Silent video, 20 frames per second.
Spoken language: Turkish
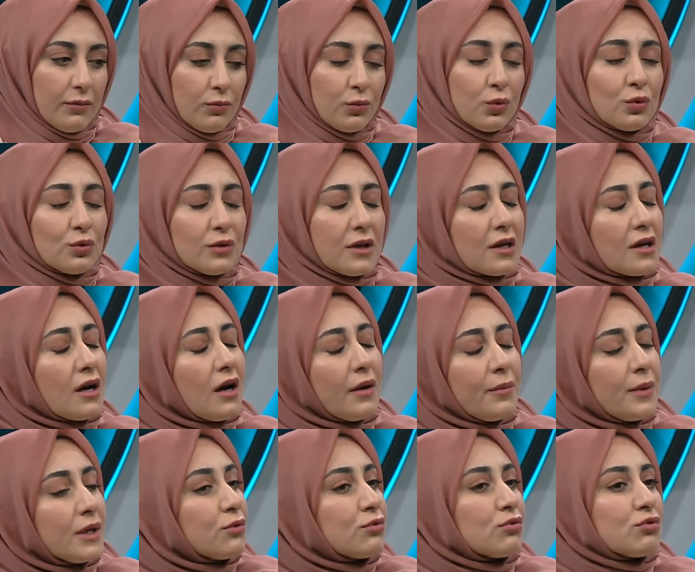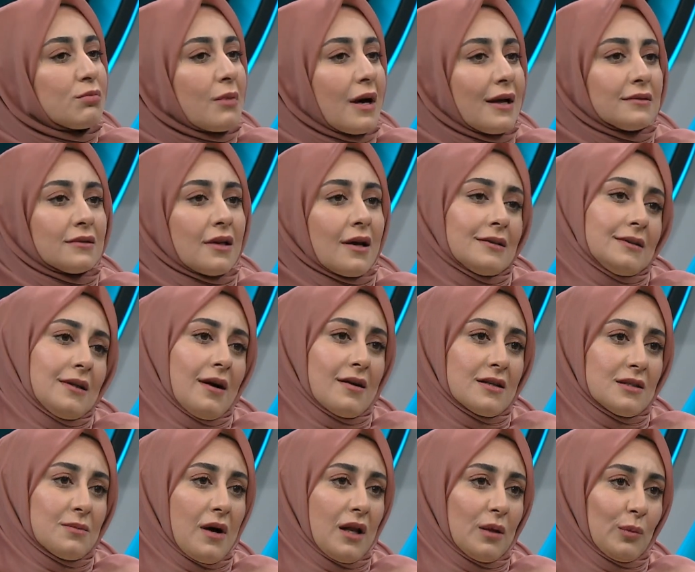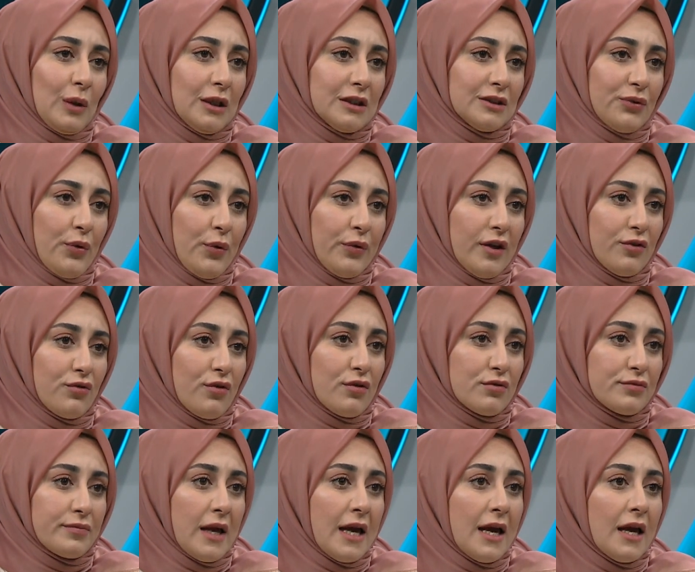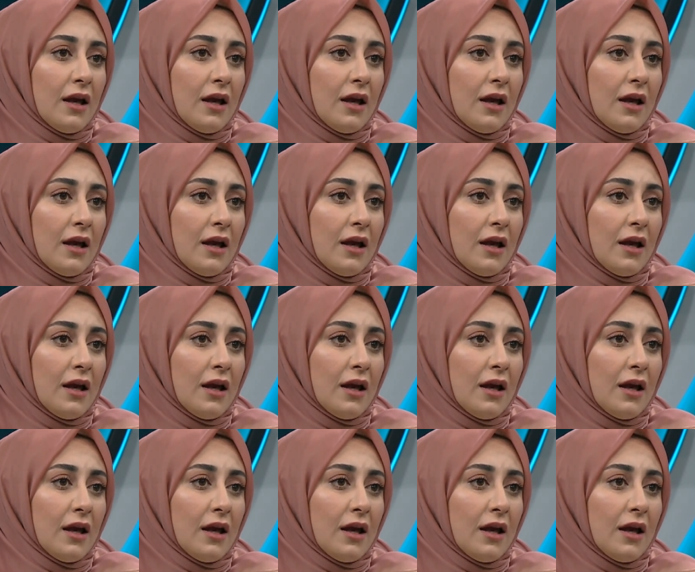mutlaka bir uzmandan yardım almalarını öneriyorum. Bu